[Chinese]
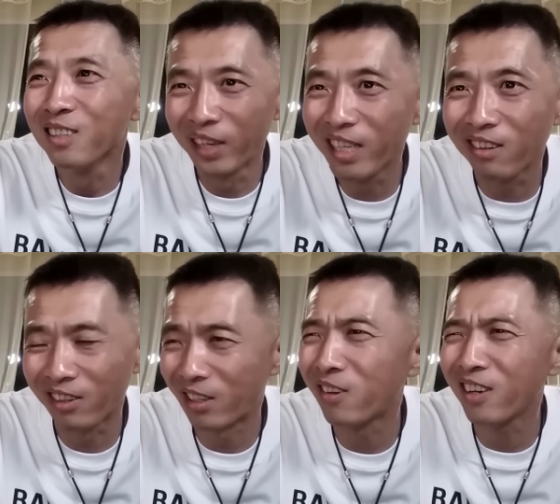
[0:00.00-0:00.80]
没有
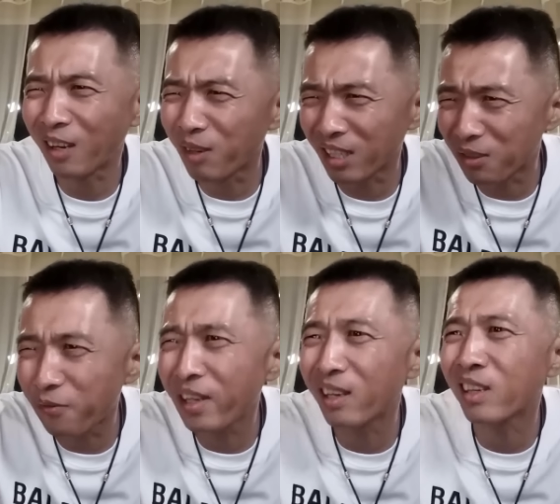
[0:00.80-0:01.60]
啊，后来吧就
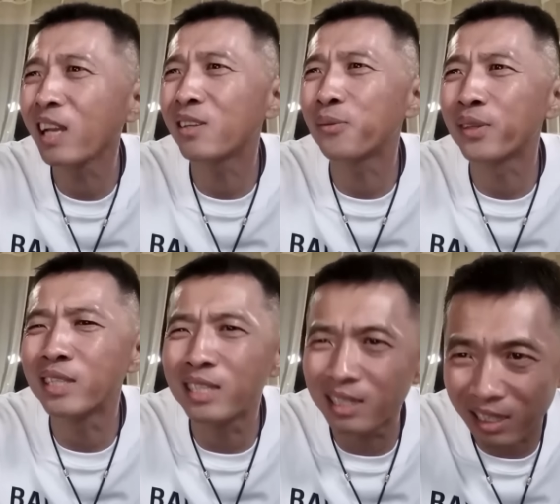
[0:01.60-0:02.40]
费了太多的
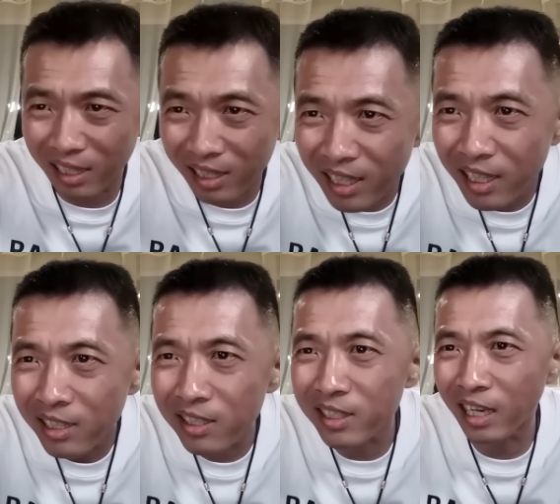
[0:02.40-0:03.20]
劲了，
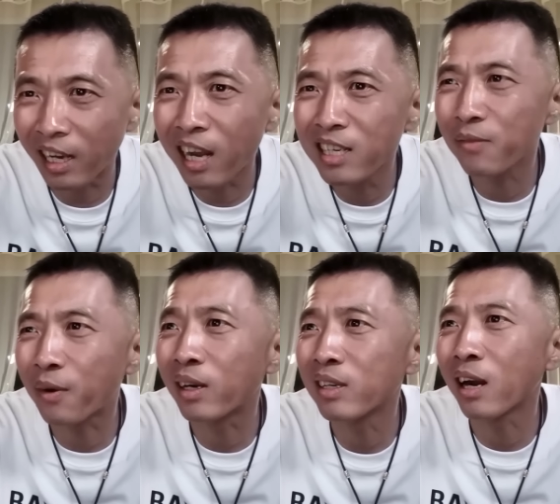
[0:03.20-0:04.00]
就也开始
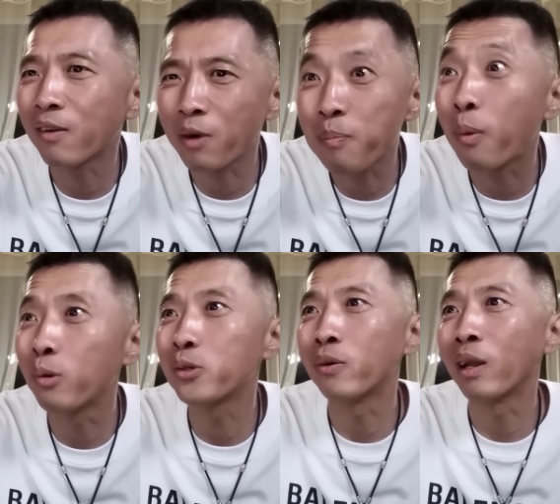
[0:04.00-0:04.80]
玩那啥，玩
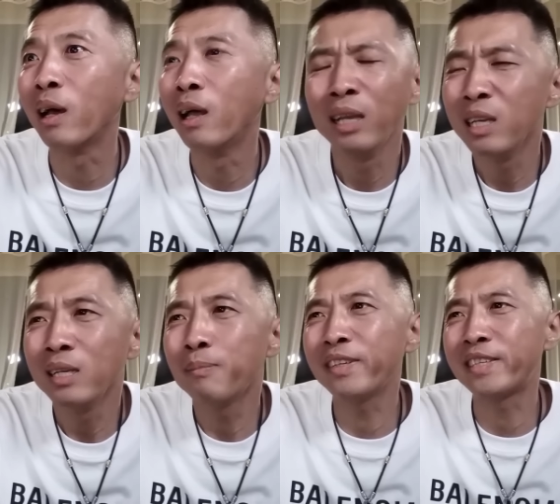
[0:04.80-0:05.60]
保守了。
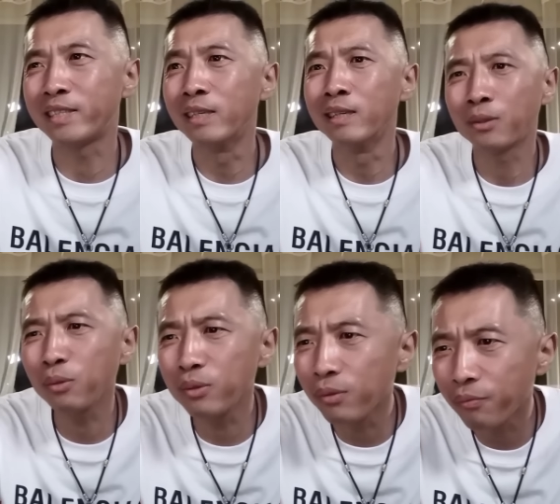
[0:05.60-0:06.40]
不行，
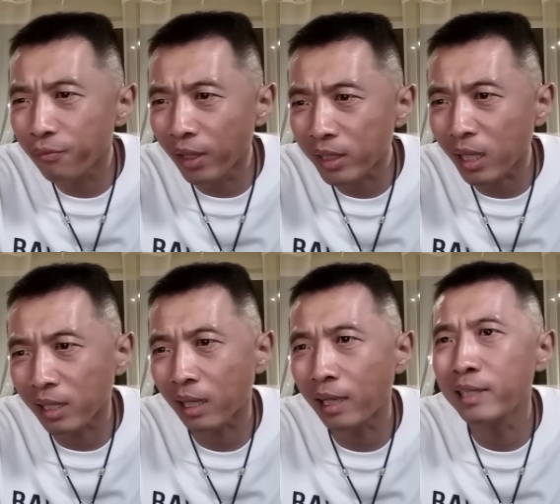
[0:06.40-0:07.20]
对于王家
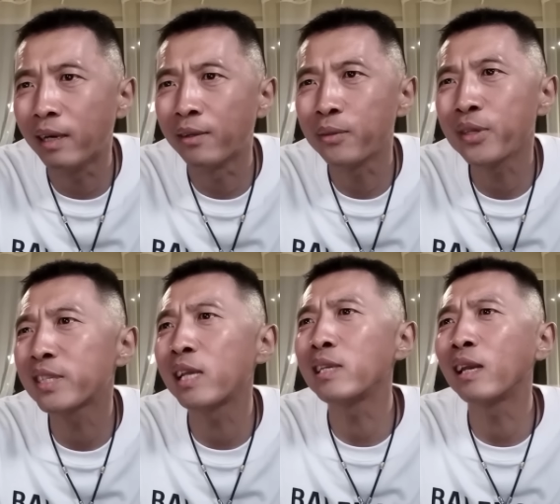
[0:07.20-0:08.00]
里来讲，对
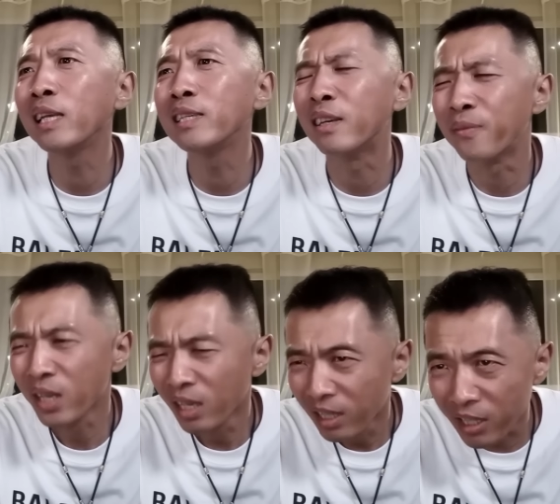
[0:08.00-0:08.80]
三爷来讲，
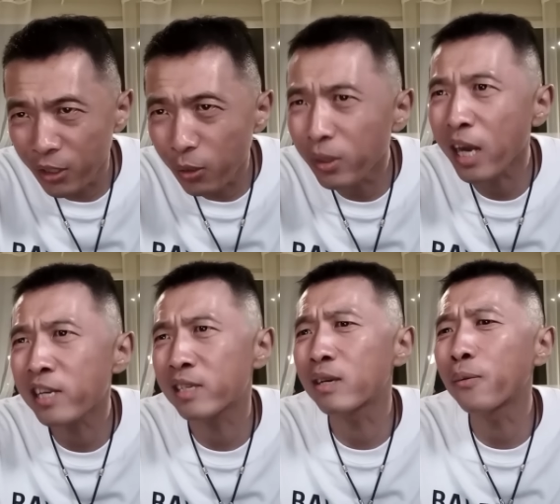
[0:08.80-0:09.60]
你就该
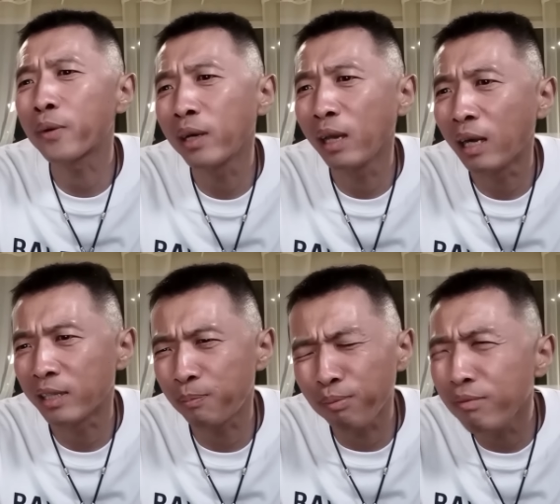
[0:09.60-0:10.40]
实婚的，
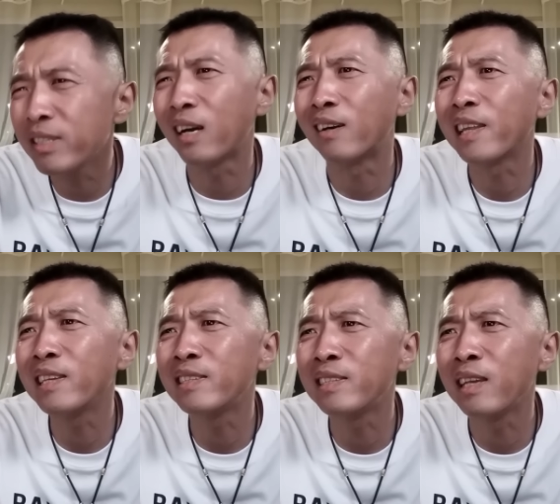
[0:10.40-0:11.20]
就不想那
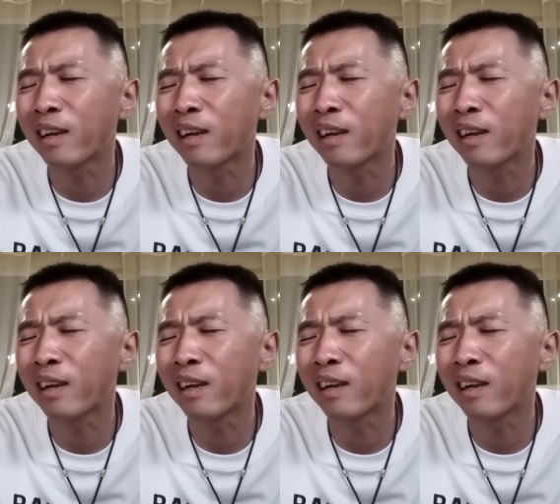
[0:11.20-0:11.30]
些，